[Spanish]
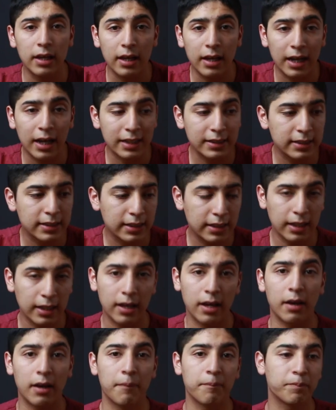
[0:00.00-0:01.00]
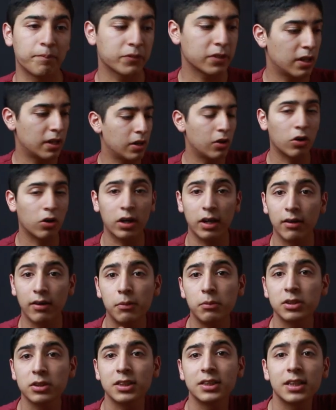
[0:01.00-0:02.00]
Así que lo que
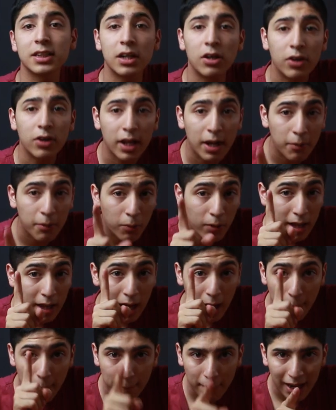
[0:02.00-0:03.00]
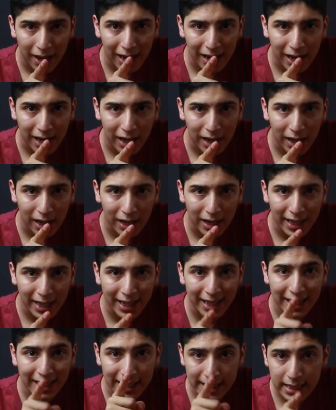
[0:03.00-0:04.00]
vamos a hacer ahora es voy a bajarle
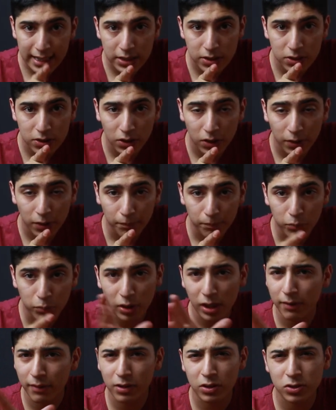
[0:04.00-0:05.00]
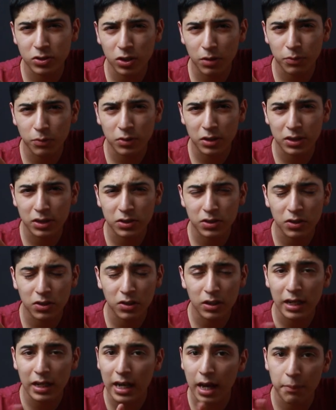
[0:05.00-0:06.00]
el ISO, pues la velocidad de
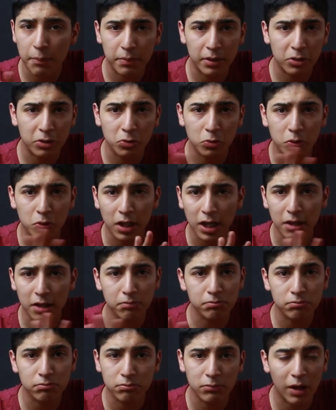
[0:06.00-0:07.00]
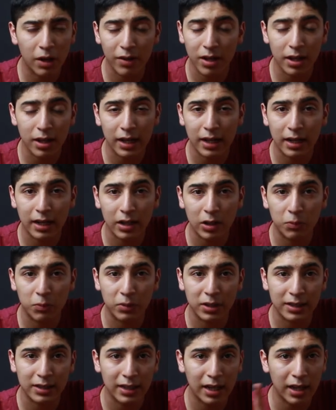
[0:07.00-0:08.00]
obturación y la apertura la voy a dejar como
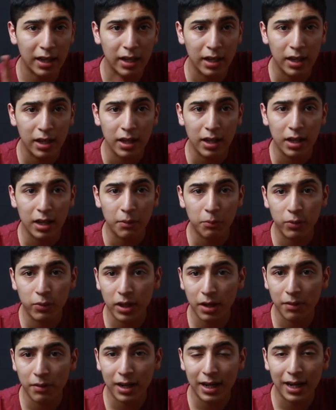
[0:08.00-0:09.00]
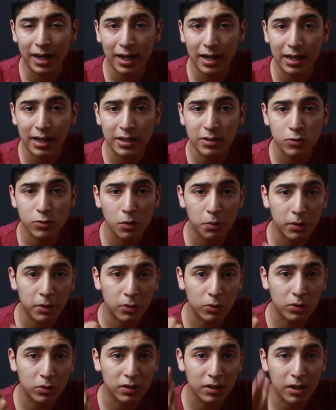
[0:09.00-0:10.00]
está voy a bajarle el ISO para
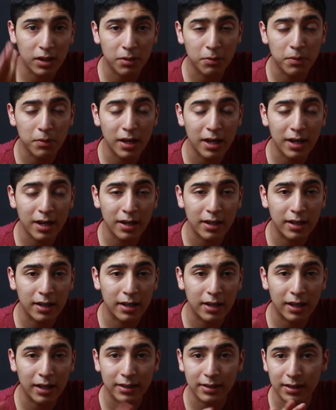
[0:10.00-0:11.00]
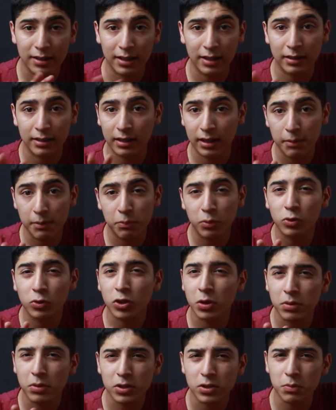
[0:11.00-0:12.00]
que ustedes vean eh, en qué
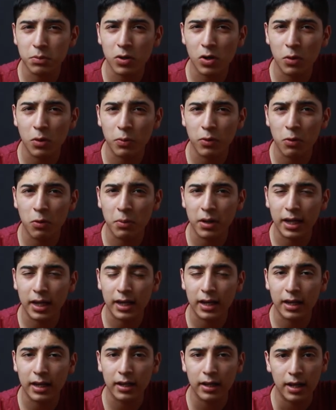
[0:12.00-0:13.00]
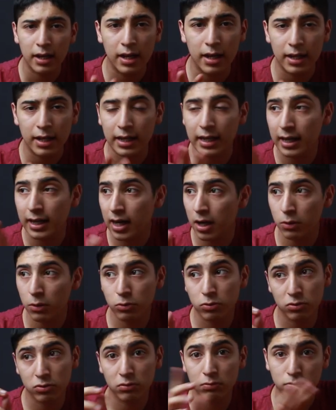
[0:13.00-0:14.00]
punto más o menos lo podemos manejar y que la
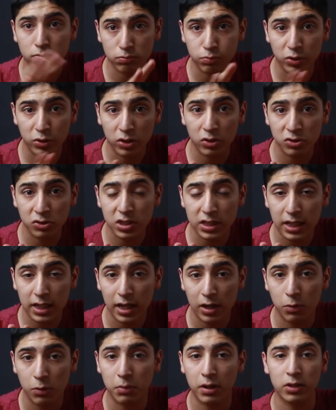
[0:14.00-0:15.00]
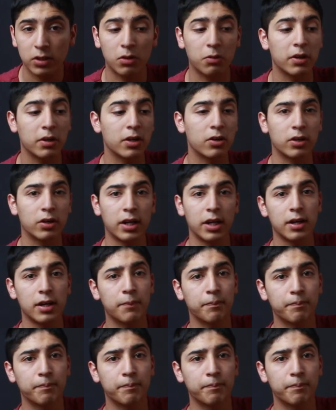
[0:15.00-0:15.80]
luz pues nos siga alumbrando bien, ¿ok? Aquí